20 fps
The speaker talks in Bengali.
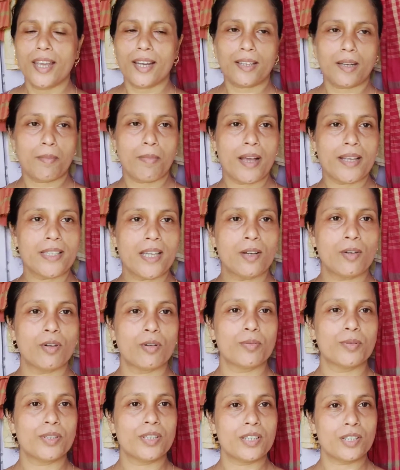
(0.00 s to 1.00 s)
একটা বাজা
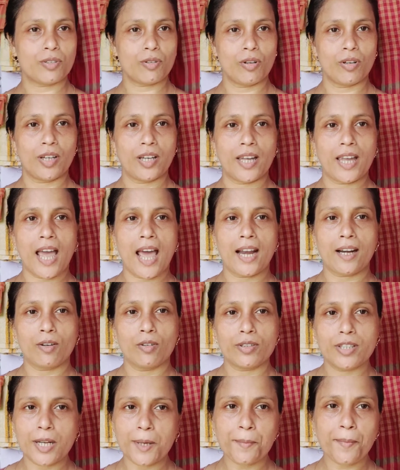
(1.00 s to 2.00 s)
করবো যে সঙ্গে আর
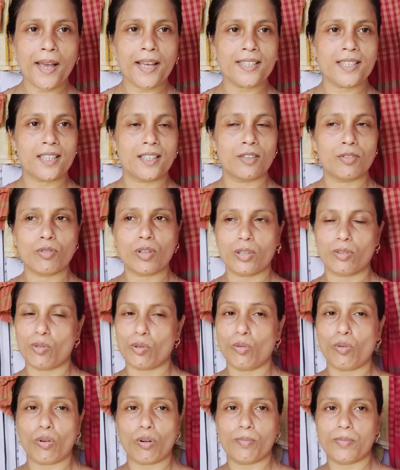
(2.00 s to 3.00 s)
ডিম আছে কিন্তু এত
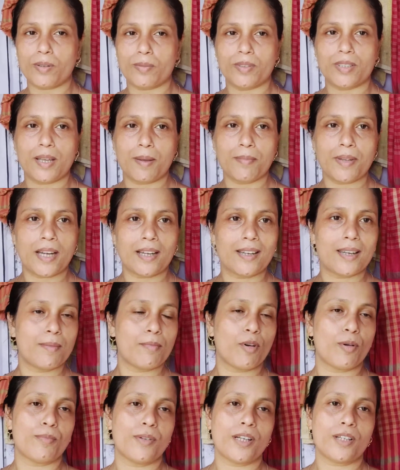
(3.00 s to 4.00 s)
গরমের মধ্যে আমি আর
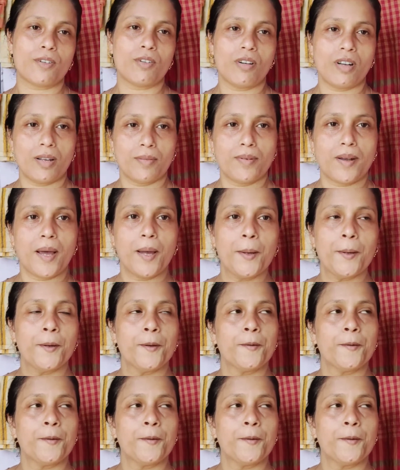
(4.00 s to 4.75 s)
ডিম অমলেট করলাম না